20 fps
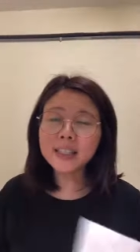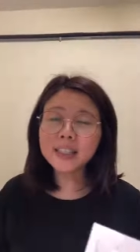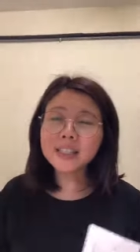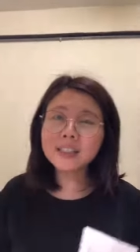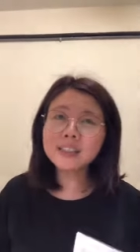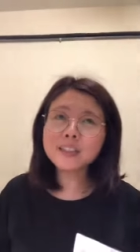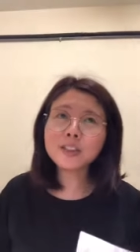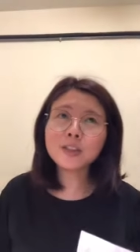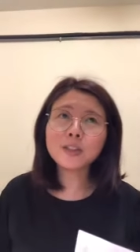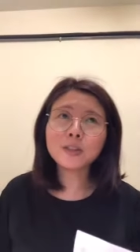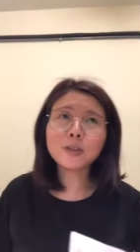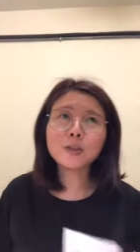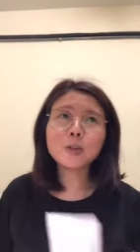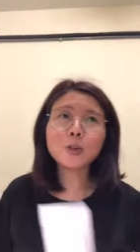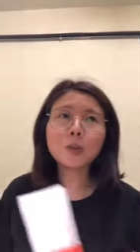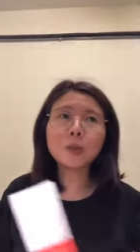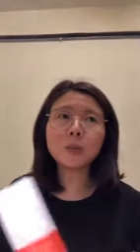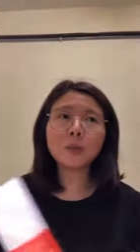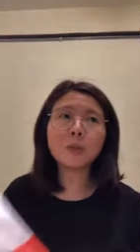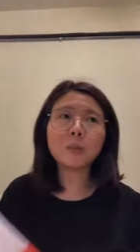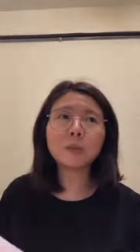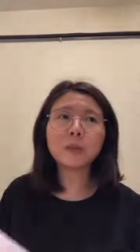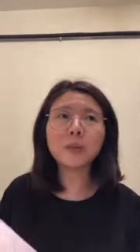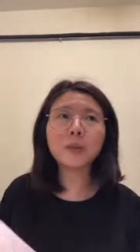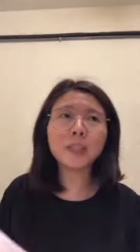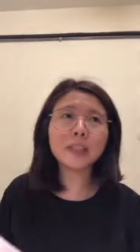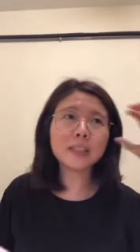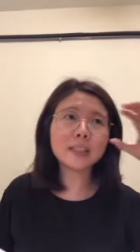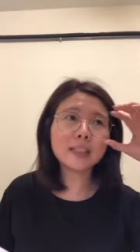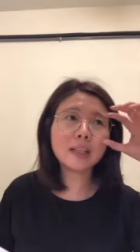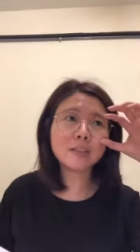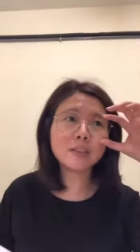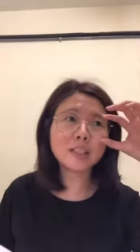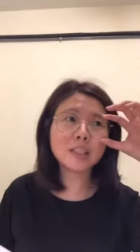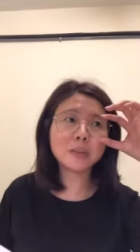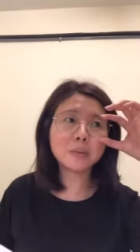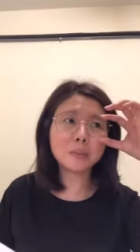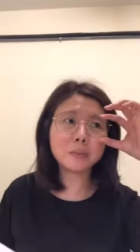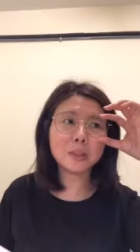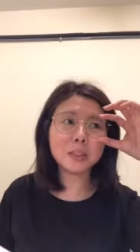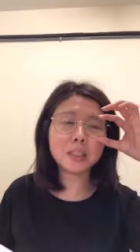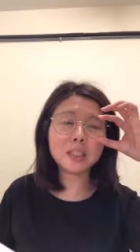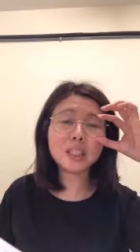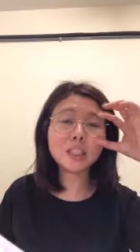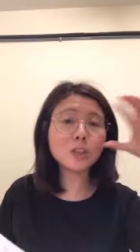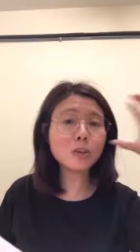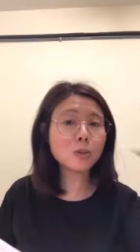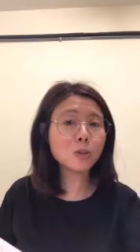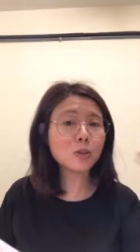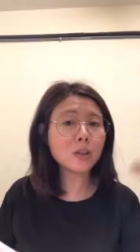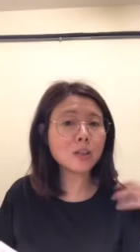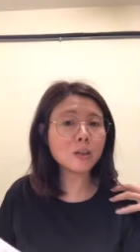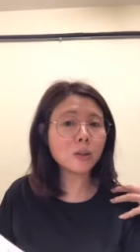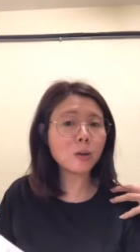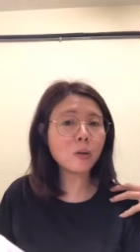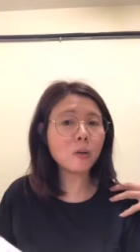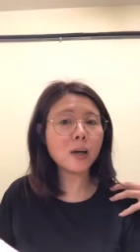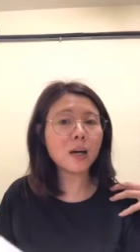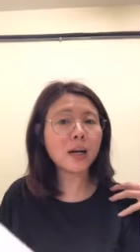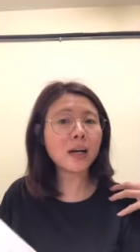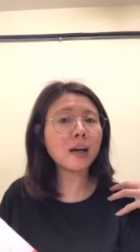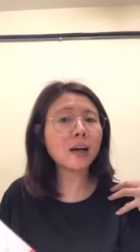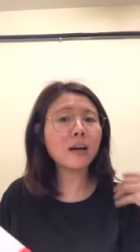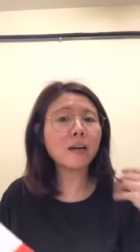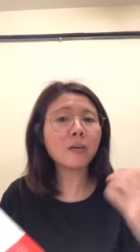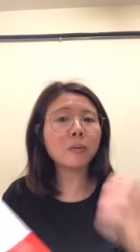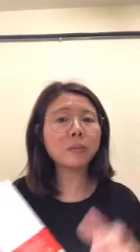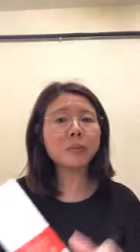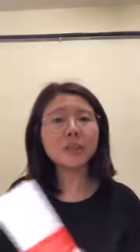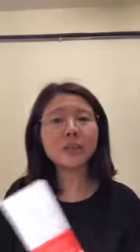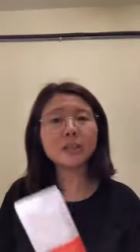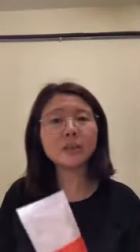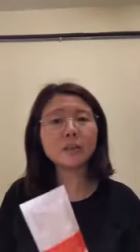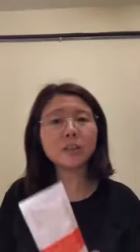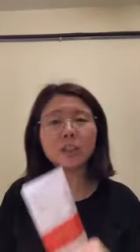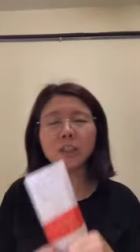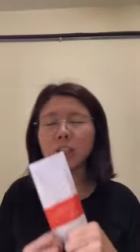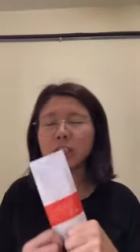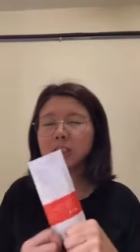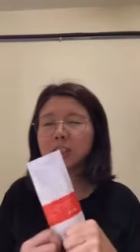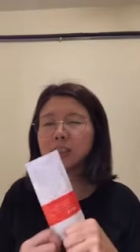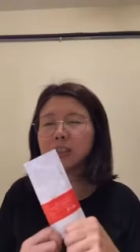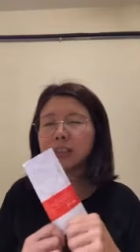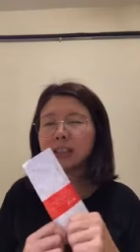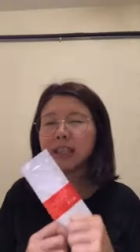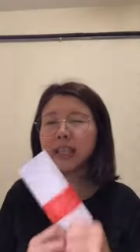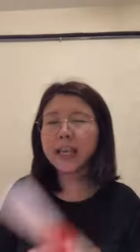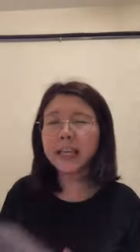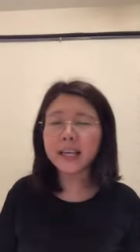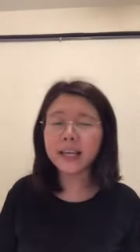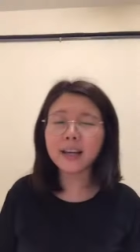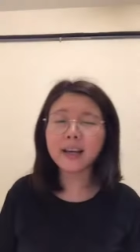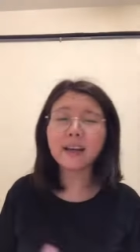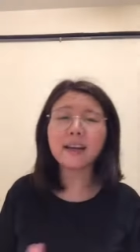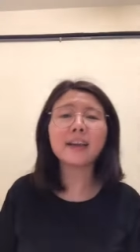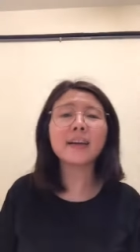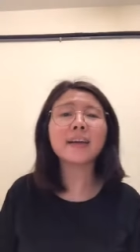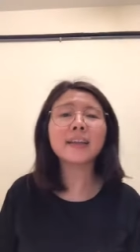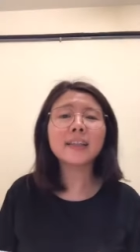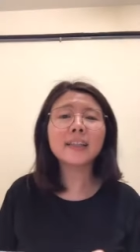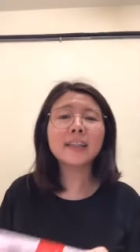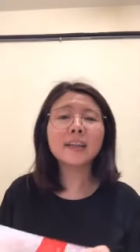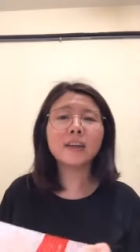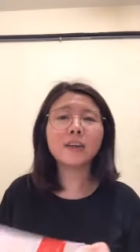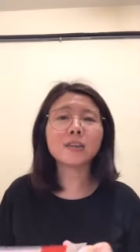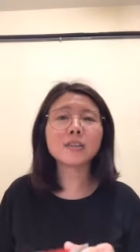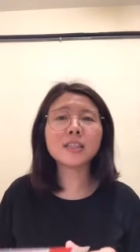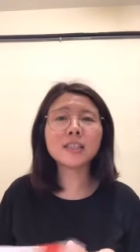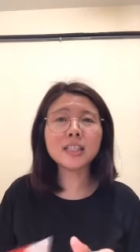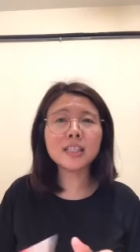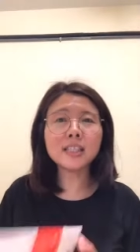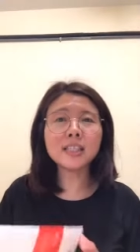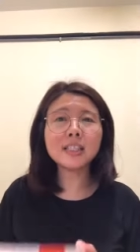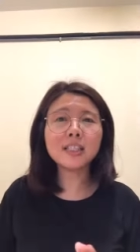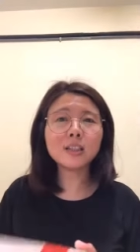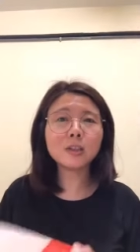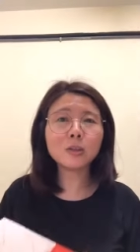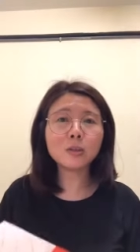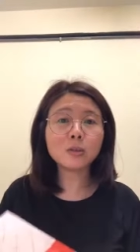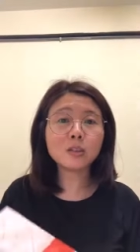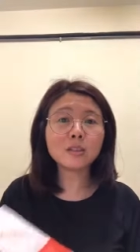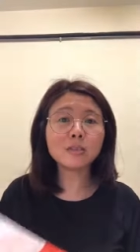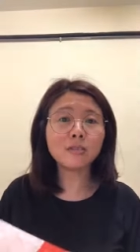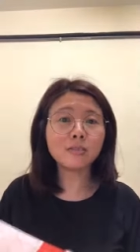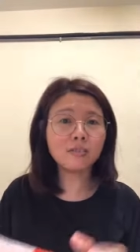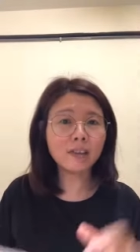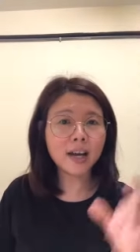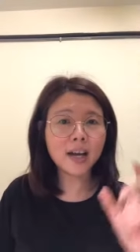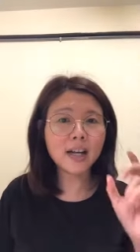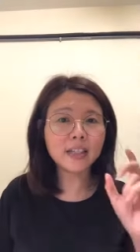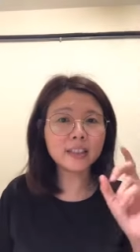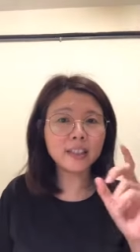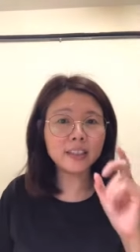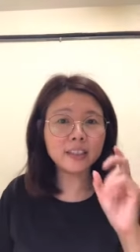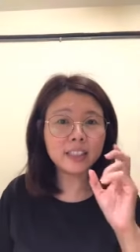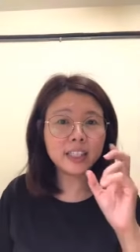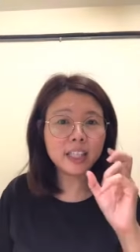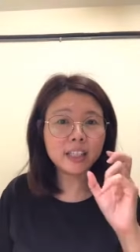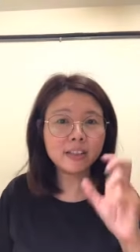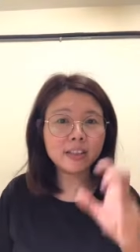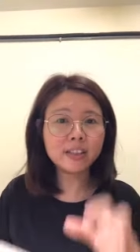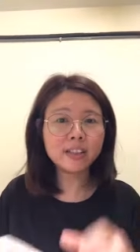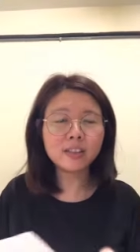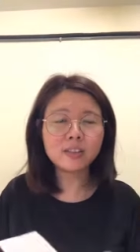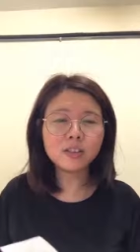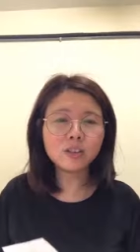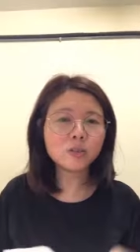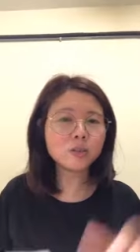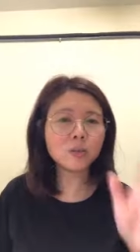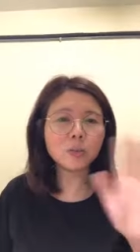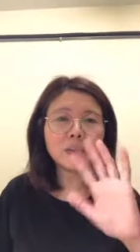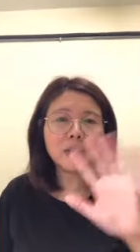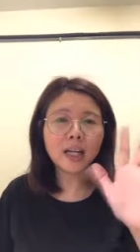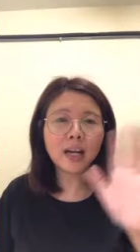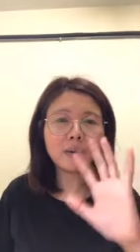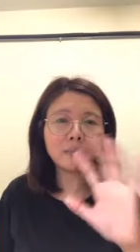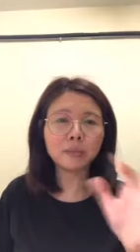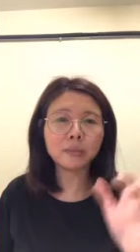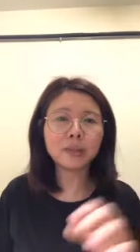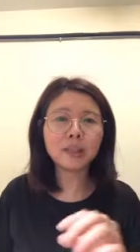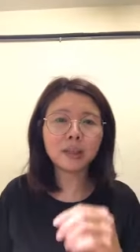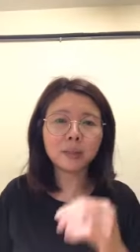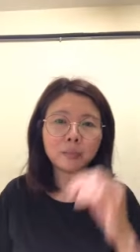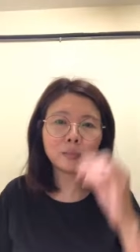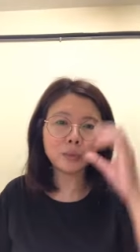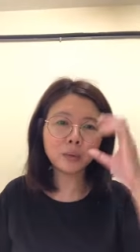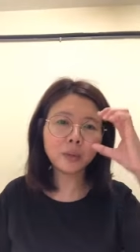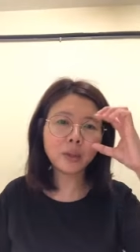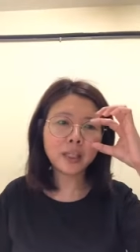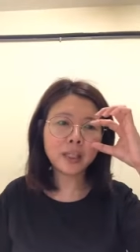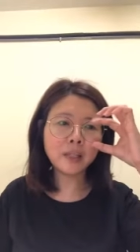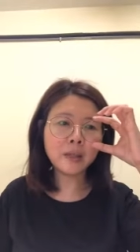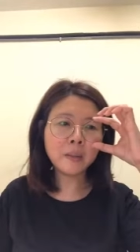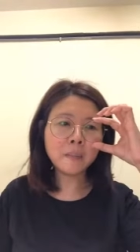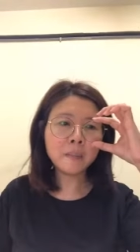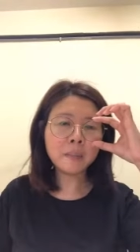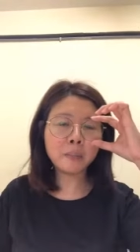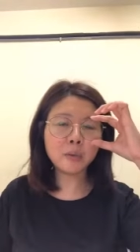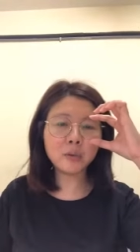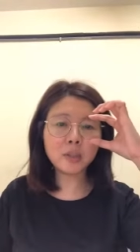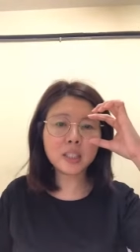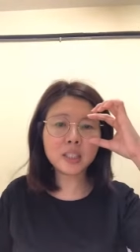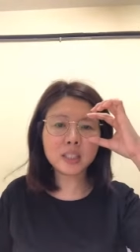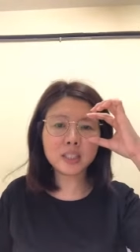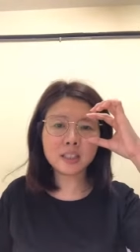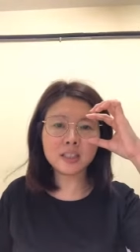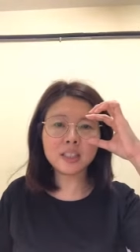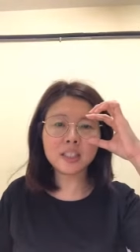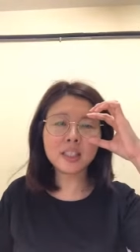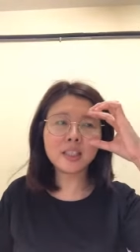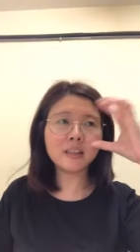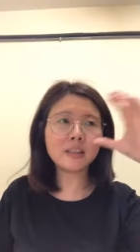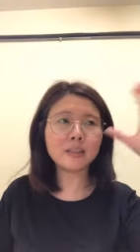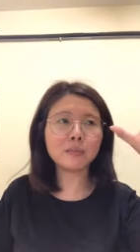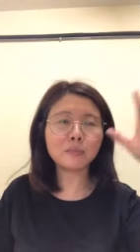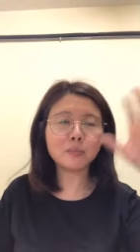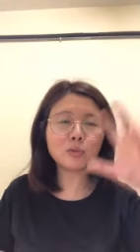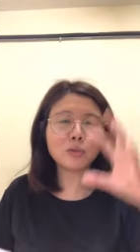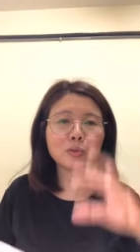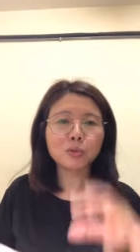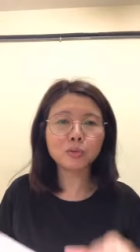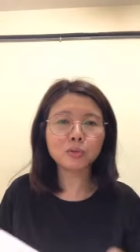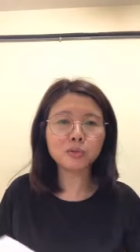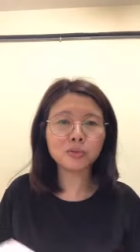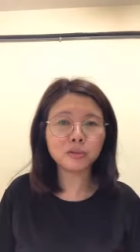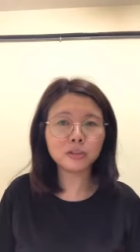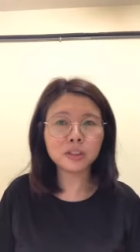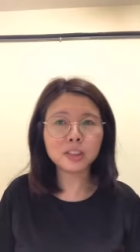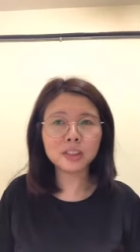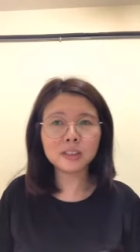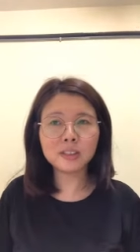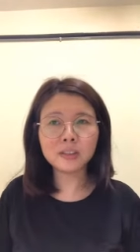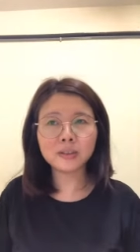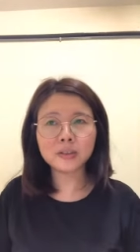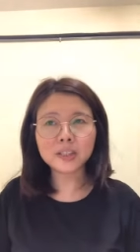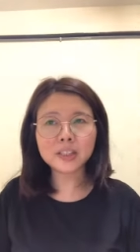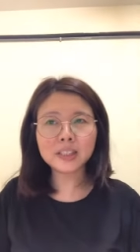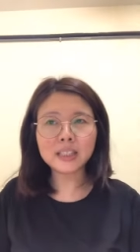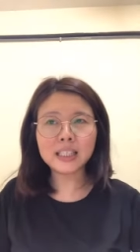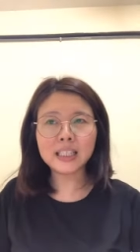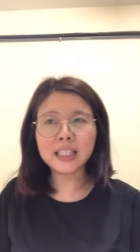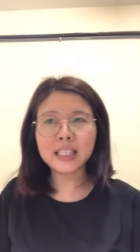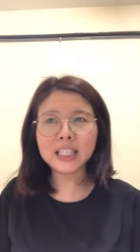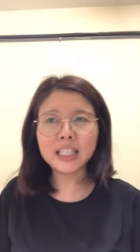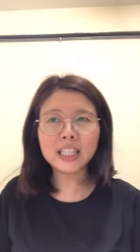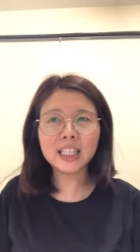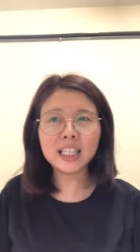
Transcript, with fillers: 发炎的时候，就会我们会造成我们的肌肉酸痛啊，我们的累啊，哦，这些都是发炎炎症，就是我们看不到，不会不会直接的不舒服的那种，是，